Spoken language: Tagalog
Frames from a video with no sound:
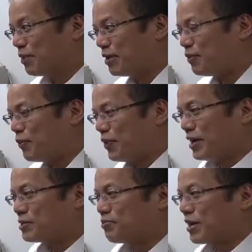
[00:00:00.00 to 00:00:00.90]
but we will
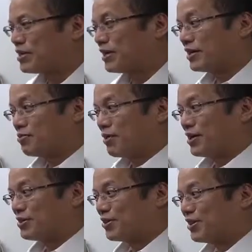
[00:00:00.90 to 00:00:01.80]
express our
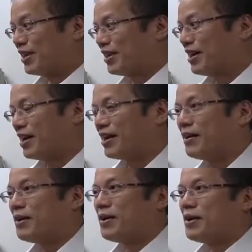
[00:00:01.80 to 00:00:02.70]
displeasure that uh,
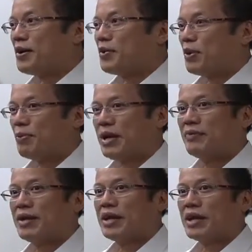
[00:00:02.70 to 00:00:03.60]
we
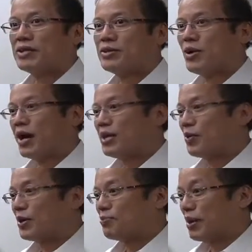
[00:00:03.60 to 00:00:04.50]
believe that there is no adequate